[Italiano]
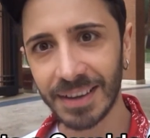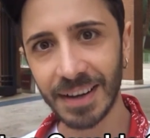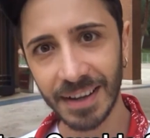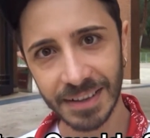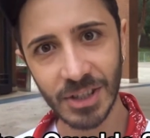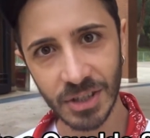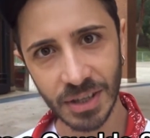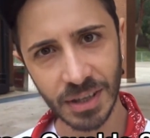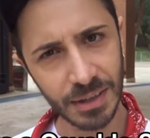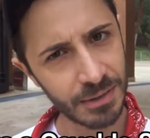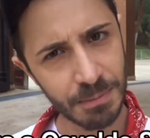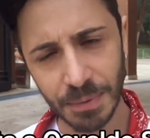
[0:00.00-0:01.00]

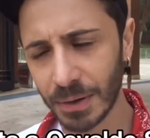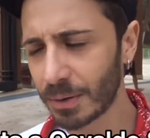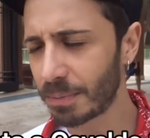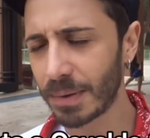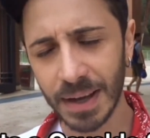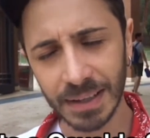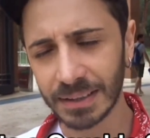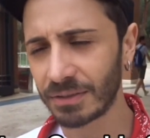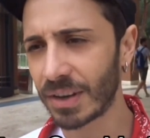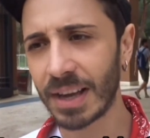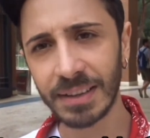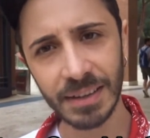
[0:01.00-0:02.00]
credici, non preoccuparti, vai,